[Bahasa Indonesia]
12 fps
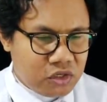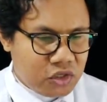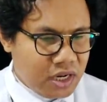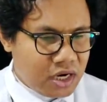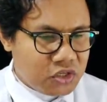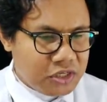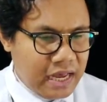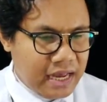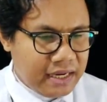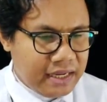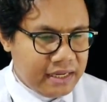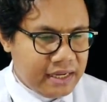
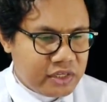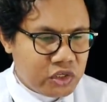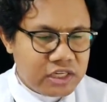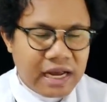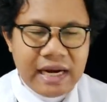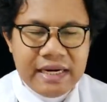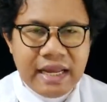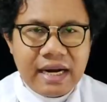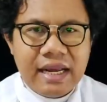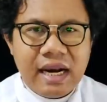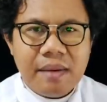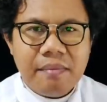Saudara-saudari, Yesus
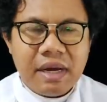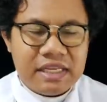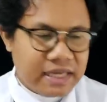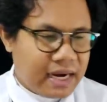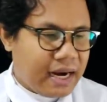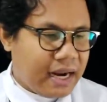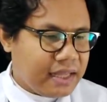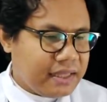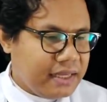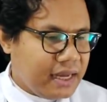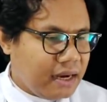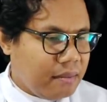hadir dalam
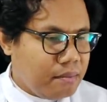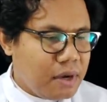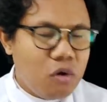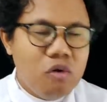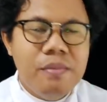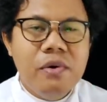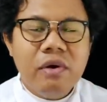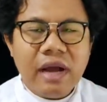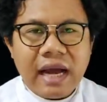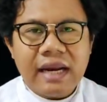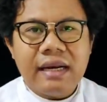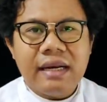masyarakat yang
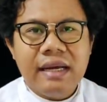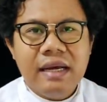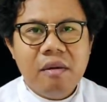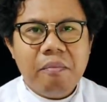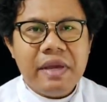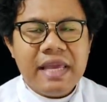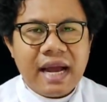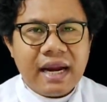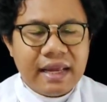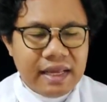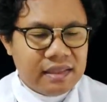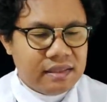menghubungkan
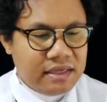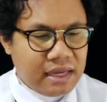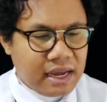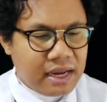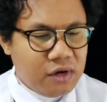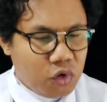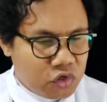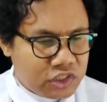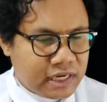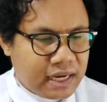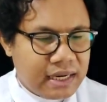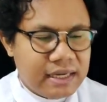penyakit dengan
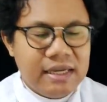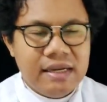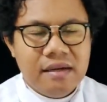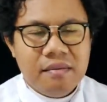dosa.